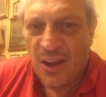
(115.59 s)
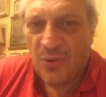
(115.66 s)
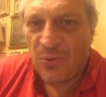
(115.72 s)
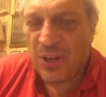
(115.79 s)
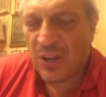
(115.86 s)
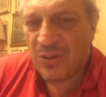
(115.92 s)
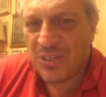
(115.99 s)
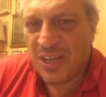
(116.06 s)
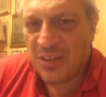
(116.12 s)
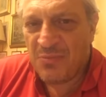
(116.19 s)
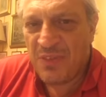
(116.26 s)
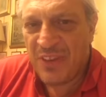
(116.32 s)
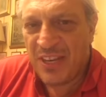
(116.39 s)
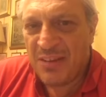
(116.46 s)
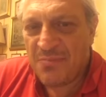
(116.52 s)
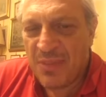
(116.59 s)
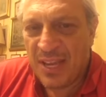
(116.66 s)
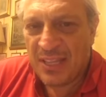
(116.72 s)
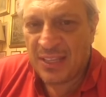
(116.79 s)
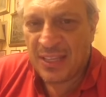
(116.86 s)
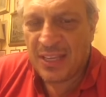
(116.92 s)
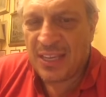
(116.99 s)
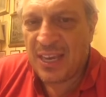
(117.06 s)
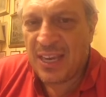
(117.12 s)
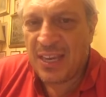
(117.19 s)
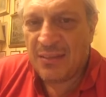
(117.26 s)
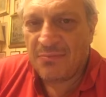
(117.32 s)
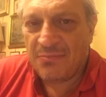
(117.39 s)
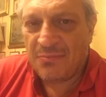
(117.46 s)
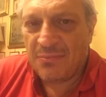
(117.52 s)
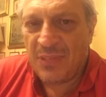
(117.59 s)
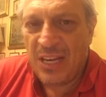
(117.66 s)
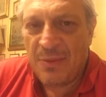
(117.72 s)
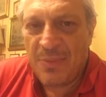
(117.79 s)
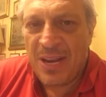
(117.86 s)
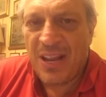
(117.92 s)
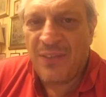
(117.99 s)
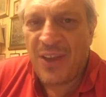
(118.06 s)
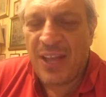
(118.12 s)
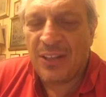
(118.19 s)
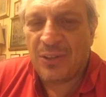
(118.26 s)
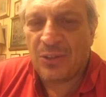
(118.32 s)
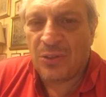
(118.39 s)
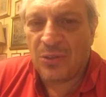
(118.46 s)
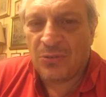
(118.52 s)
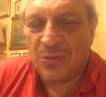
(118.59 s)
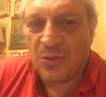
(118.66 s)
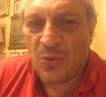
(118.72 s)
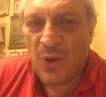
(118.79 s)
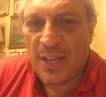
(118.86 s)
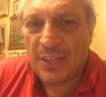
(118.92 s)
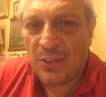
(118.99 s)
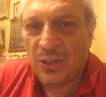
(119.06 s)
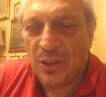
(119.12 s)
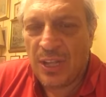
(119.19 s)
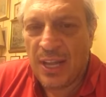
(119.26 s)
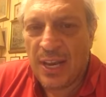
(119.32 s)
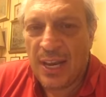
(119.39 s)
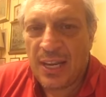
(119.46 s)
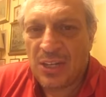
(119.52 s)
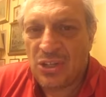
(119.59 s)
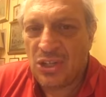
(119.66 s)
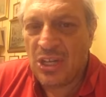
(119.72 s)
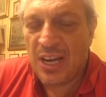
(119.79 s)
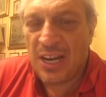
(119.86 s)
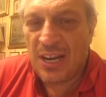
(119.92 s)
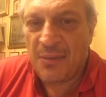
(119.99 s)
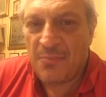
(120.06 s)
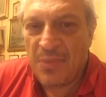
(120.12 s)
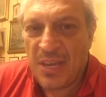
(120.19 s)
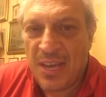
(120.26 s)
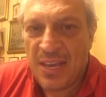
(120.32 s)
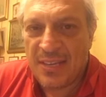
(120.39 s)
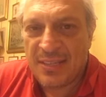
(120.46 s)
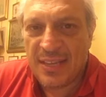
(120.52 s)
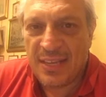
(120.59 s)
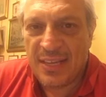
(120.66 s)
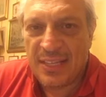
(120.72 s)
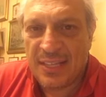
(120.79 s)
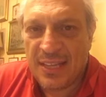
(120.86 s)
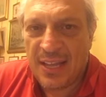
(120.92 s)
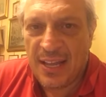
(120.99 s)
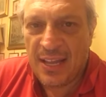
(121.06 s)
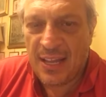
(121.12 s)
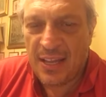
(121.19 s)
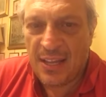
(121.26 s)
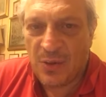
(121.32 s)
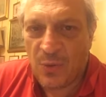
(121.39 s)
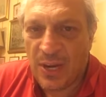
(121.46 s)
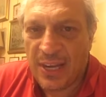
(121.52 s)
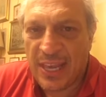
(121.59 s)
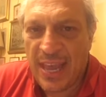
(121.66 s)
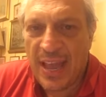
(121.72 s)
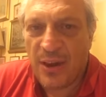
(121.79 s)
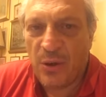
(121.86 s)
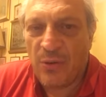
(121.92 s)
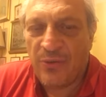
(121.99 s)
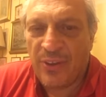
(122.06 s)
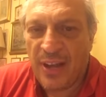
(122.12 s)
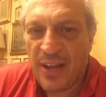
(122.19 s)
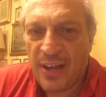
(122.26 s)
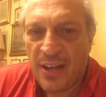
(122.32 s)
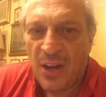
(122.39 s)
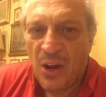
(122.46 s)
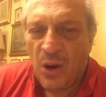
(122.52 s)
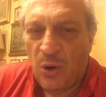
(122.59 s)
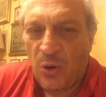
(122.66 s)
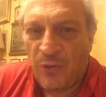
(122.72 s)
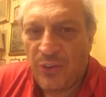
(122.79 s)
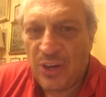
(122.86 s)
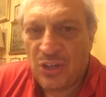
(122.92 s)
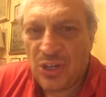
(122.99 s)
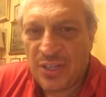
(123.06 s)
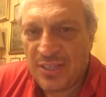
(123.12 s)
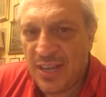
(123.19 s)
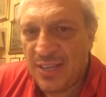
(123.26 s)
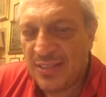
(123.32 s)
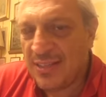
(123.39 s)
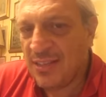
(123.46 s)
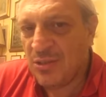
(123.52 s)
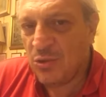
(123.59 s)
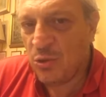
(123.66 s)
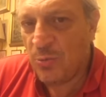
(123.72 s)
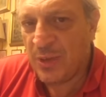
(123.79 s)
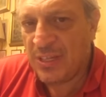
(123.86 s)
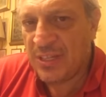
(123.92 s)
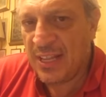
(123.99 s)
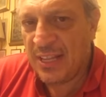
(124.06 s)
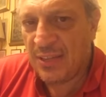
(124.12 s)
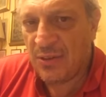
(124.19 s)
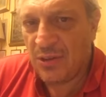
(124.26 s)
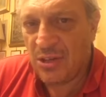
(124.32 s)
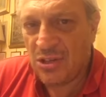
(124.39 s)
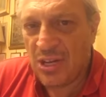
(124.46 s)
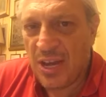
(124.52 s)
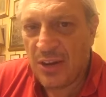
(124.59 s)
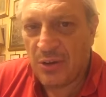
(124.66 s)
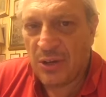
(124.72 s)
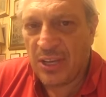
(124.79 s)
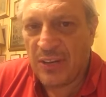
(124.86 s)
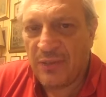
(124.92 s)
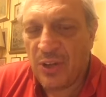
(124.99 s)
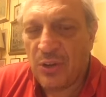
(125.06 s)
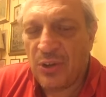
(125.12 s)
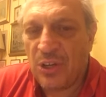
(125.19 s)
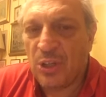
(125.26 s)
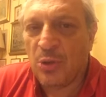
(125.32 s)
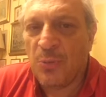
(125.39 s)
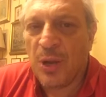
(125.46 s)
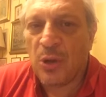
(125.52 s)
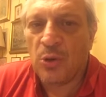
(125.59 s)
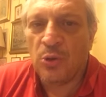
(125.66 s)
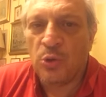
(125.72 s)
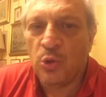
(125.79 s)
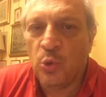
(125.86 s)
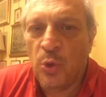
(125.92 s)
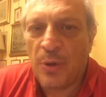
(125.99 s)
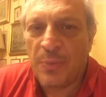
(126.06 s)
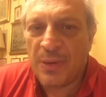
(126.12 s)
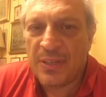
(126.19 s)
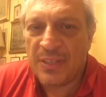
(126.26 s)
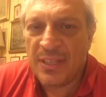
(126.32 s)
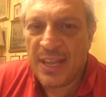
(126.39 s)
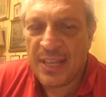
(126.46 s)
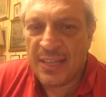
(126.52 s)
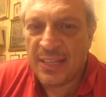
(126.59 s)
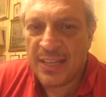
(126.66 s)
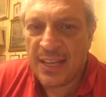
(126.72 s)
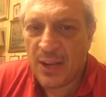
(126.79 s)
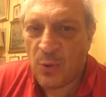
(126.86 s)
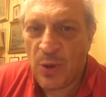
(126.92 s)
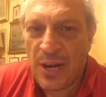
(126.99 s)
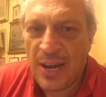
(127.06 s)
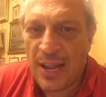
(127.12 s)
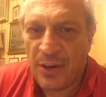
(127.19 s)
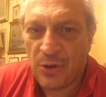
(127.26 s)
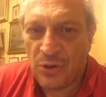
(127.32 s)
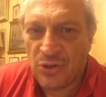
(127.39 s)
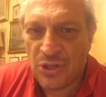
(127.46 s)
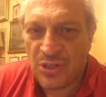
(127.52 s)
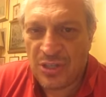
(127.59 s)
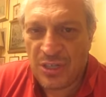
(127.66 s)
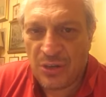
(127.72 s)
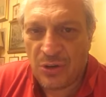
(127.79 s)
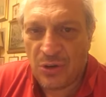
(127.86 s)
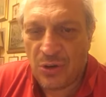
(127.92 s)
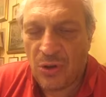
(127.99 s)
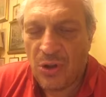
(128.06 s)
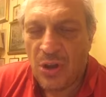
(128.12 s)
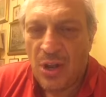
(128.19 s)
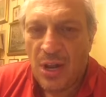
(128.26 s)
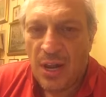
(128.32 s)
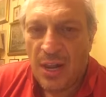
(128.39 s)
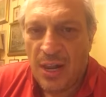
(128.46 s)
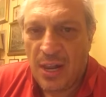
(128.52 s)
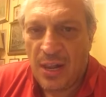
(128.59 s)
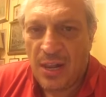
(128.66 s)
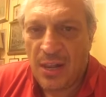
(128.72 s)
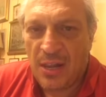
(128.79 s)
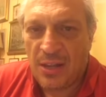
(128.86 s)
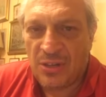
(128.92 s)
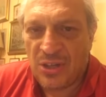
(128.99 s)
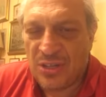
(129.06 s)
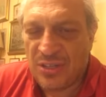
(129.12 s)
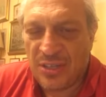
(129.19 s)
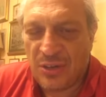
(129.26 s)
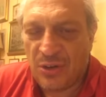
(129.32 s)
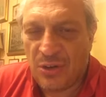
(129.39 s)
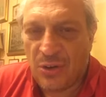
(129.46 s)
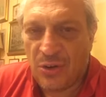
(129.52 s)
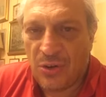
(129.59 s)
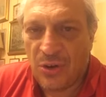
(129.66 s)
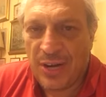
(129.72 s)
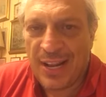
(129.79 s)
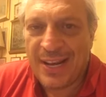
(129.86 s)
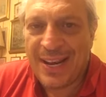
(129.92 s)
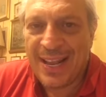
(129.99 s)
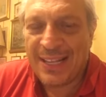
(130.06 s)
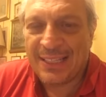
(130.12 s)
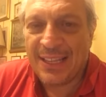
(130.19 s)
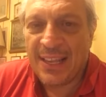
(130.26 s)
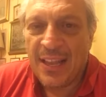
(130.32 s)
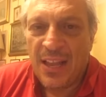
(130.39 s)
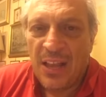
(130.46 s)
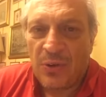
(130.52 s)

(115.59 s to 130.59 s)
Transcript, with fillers: Una cosa che mi viene in mente è che il Benevento, quando dalla C alla B è salita eh, qualche anno fa, lo fece senza il suo presidente originario che era Vigorito, ma con due presidenti che quell'anno gestirono, eh, gestirono l'annata.